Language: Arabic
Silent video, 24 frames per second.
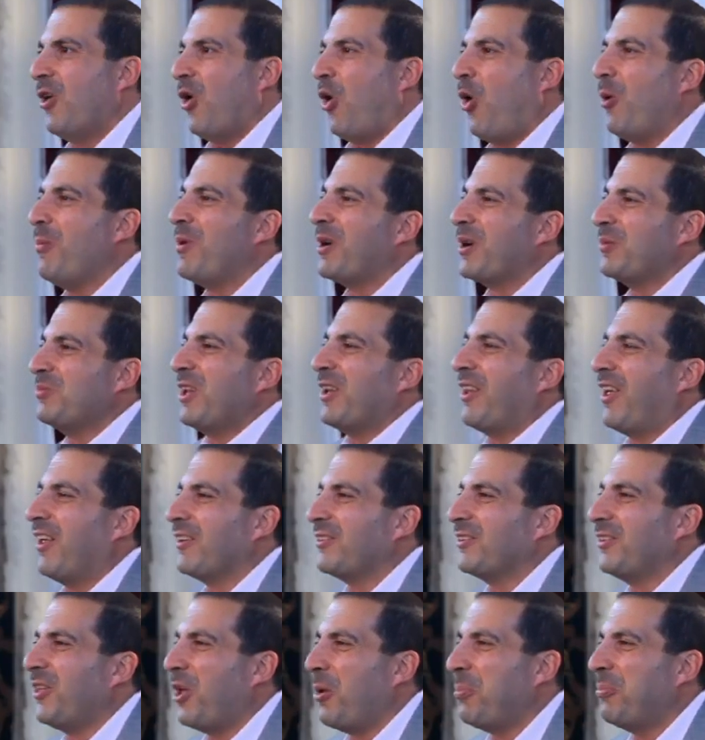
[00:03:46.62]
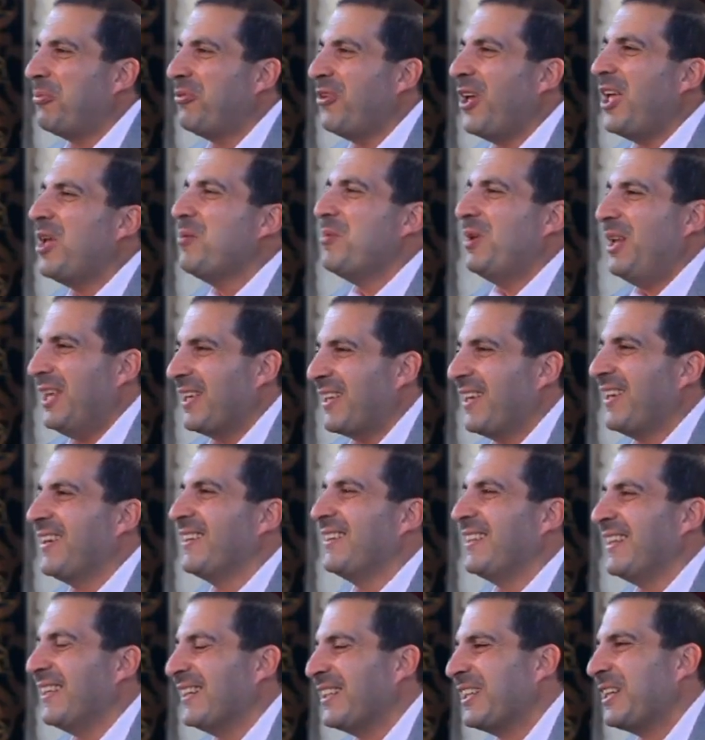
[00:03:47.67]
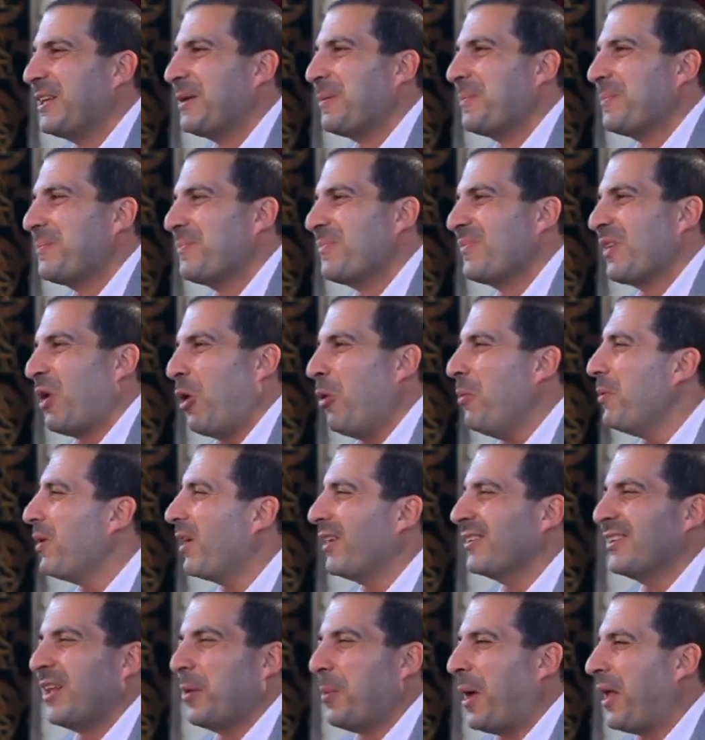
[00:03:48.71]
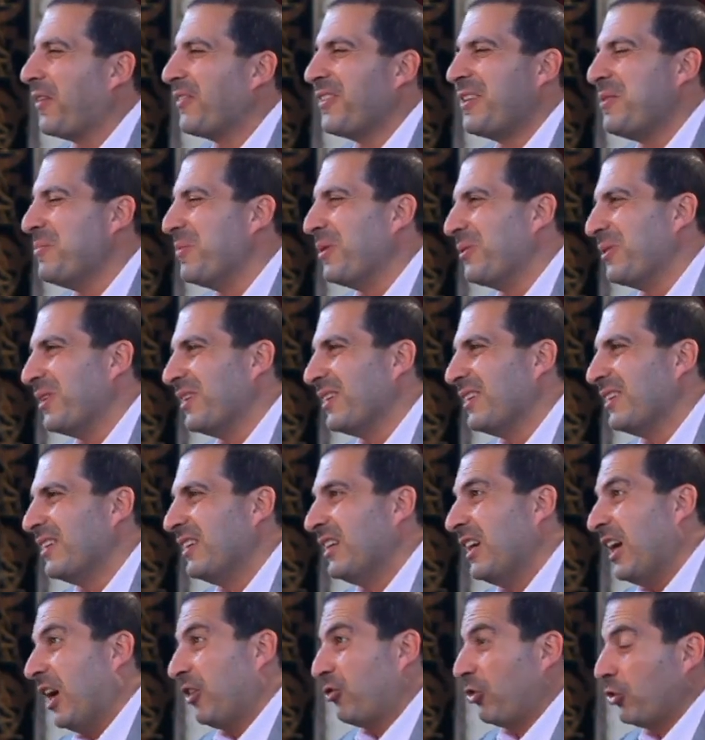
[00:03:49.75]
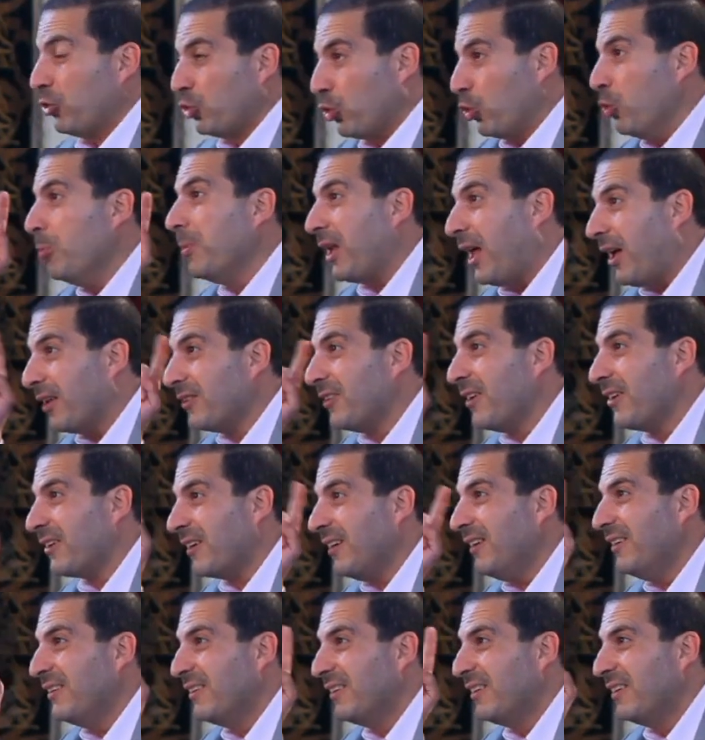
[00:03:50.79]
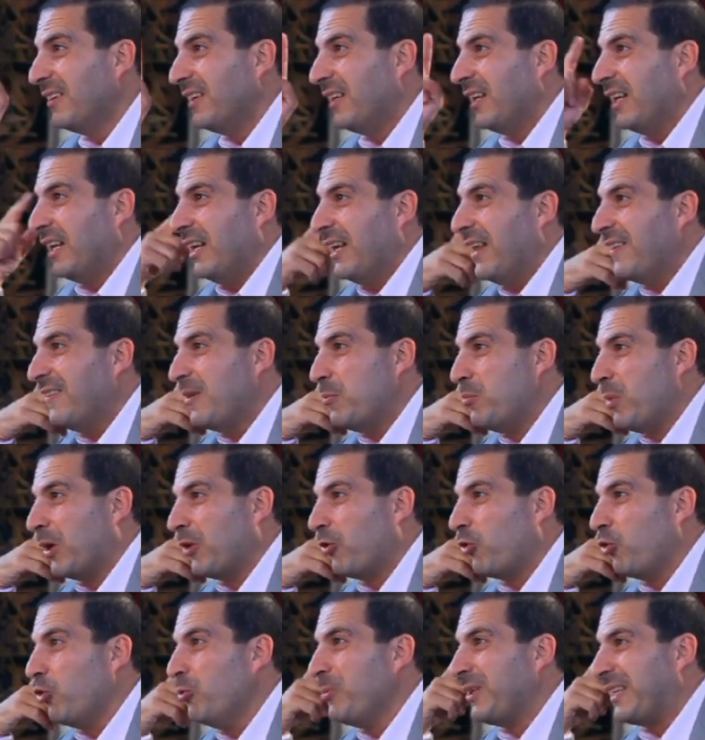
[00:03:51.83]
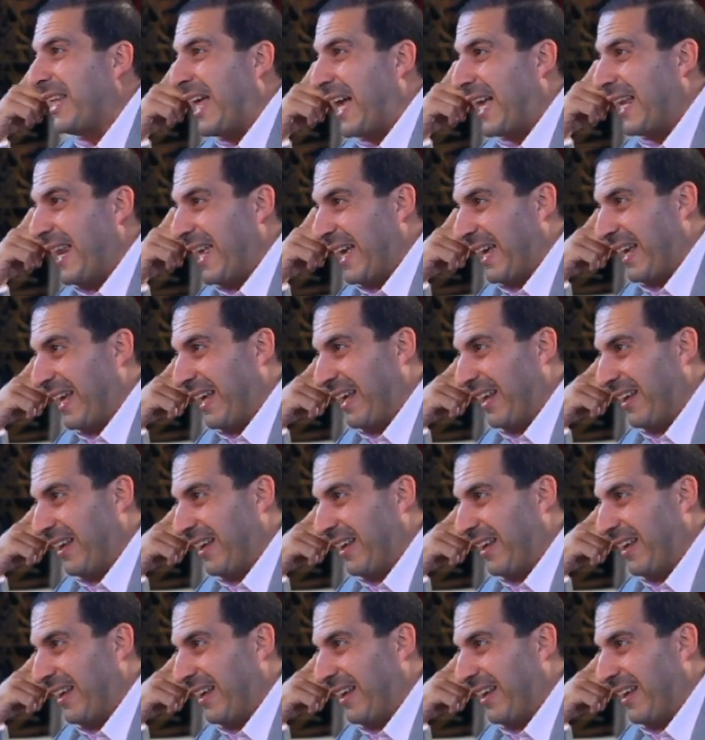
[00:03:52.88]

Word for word: عمر بن الخطاب فاهم الحكايه دي عمر بن الخطاب عظيم قوي عشان تقوم الحضاره لازم منظومه اخلاق